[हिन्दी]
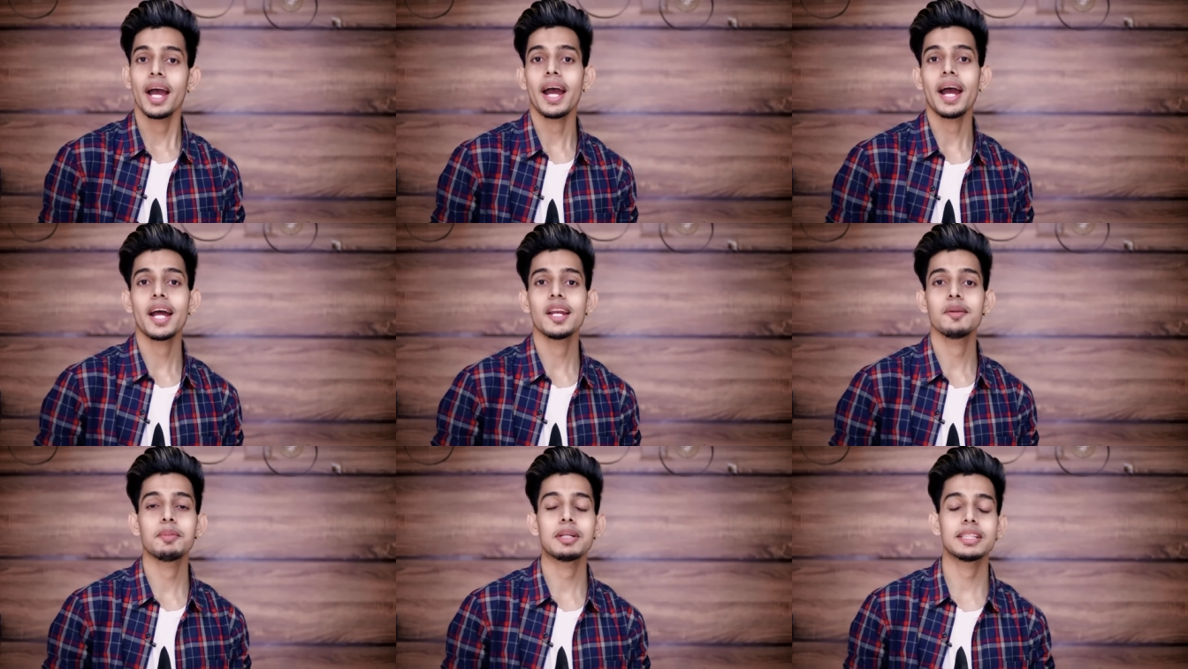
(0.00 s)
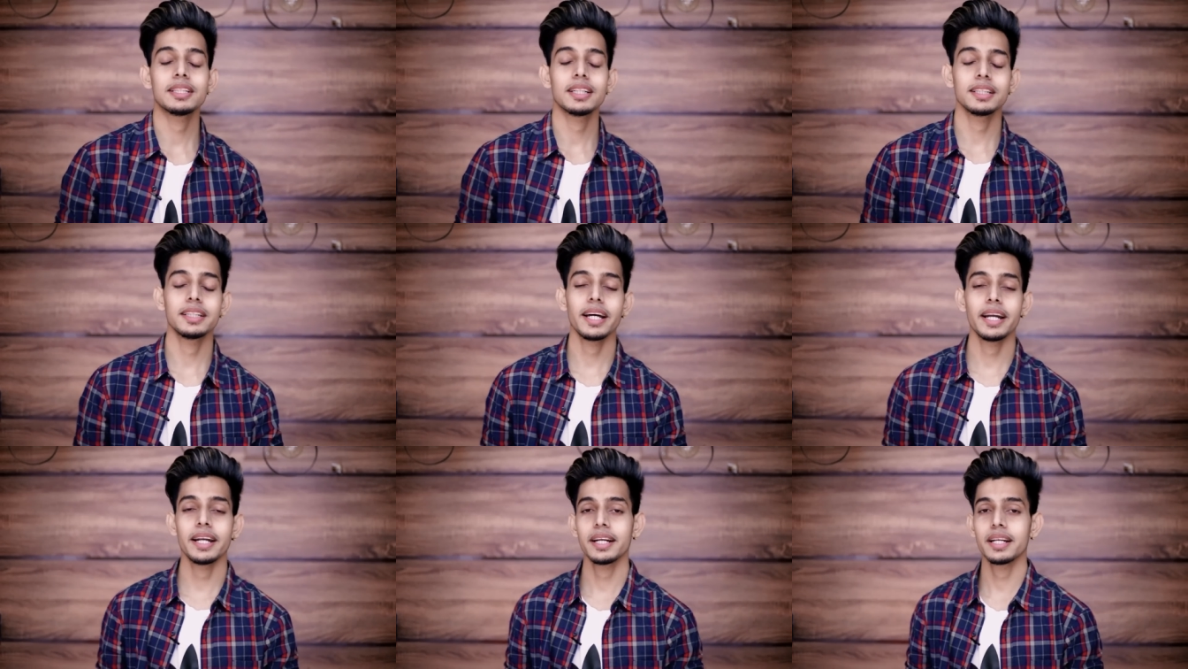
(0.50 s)
एंड मेरे
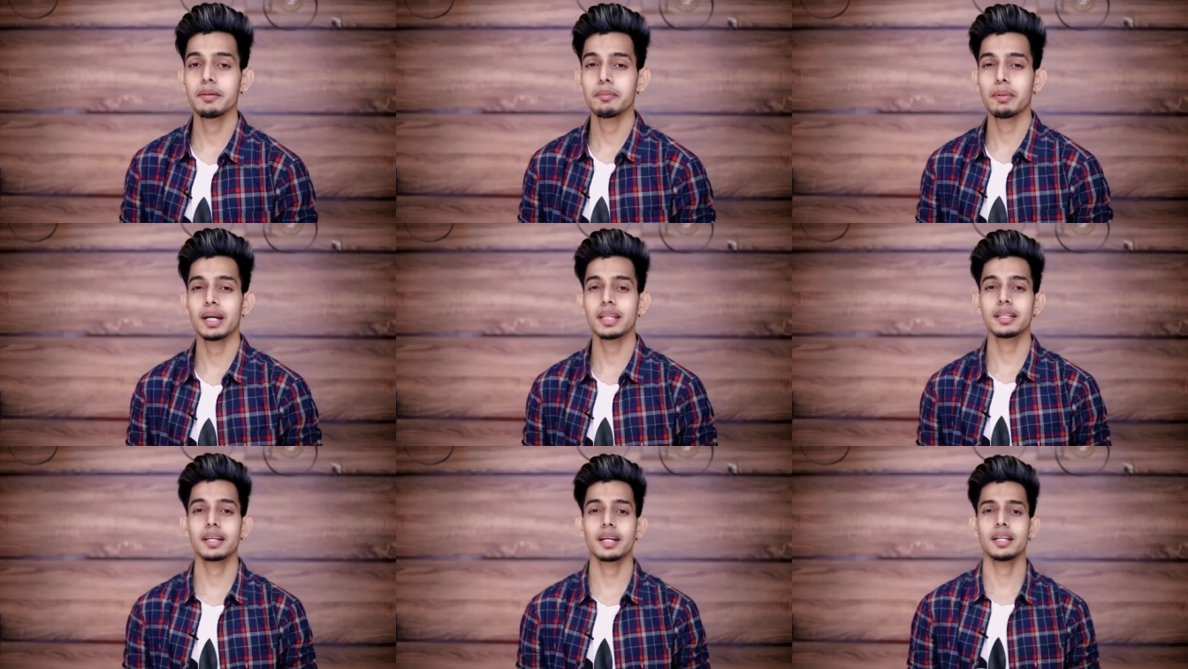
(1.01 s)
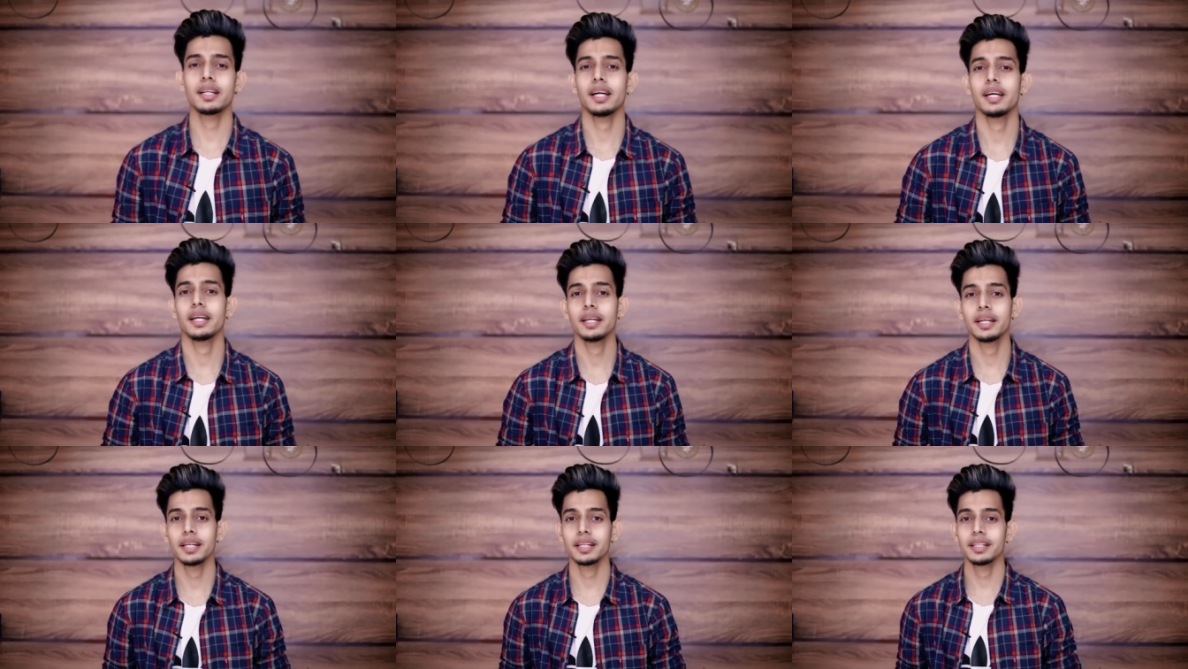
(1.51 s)
साथ डायरेक्टली बात करना
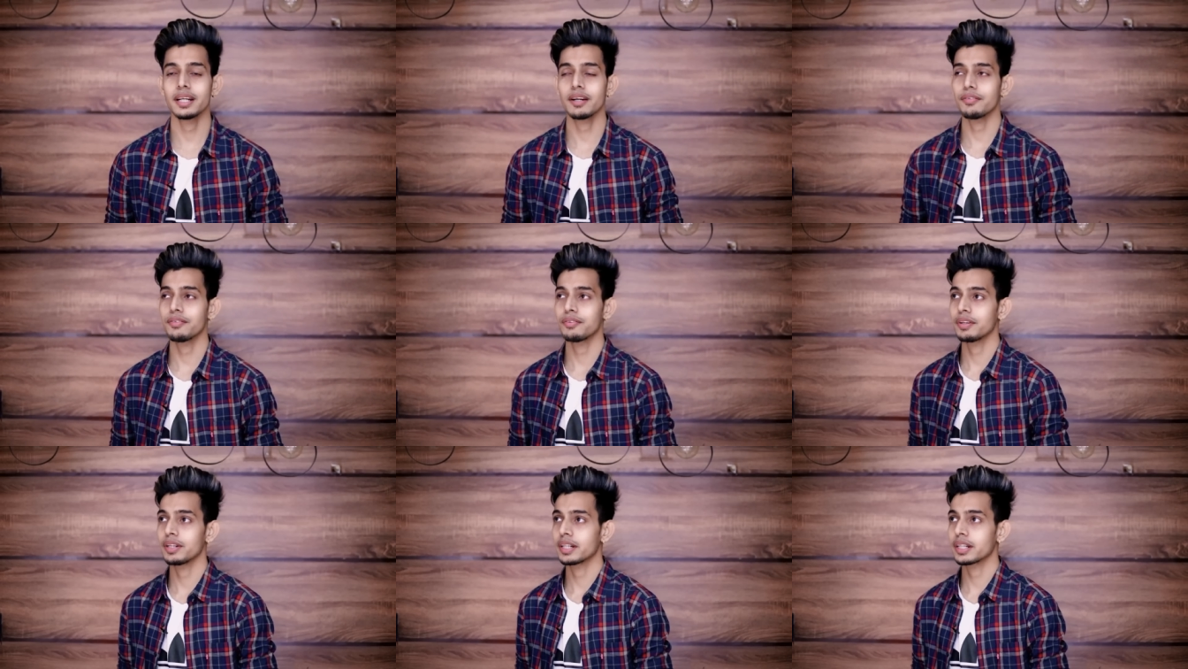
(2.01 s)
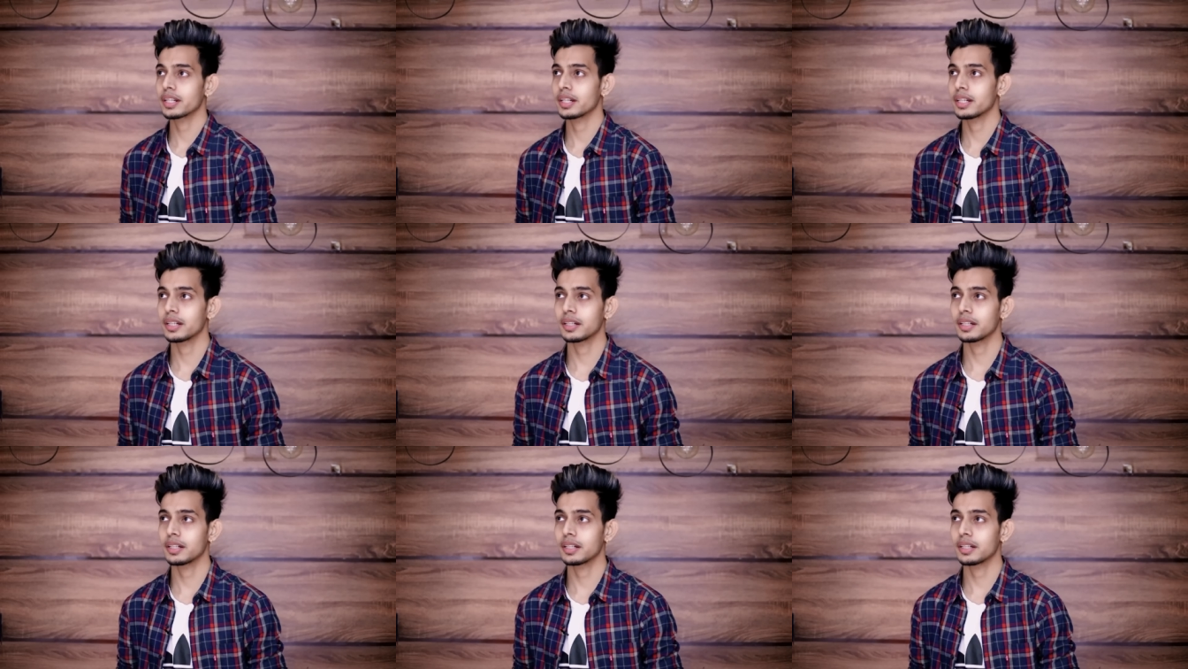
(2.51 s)
है या फिर